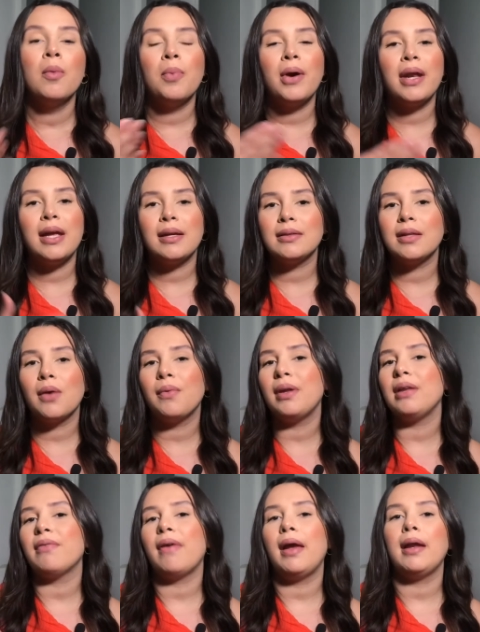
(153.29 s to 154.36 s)
porém então
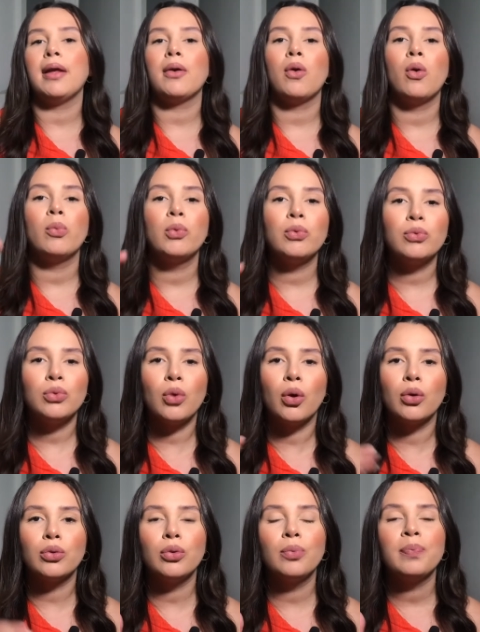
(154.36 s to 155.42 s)
ele vai ler como um
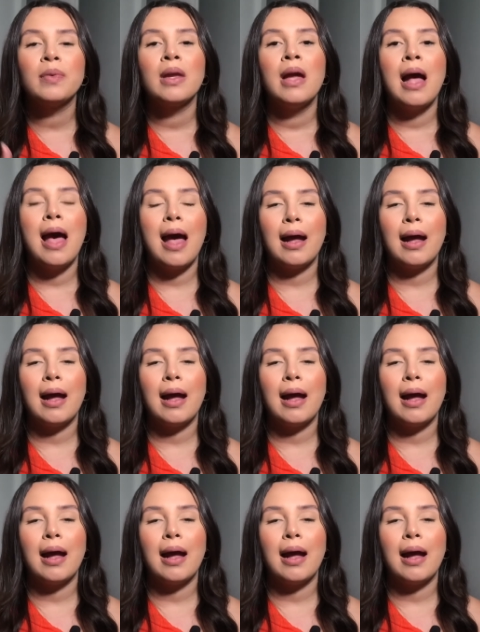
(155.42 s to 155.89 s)
todo a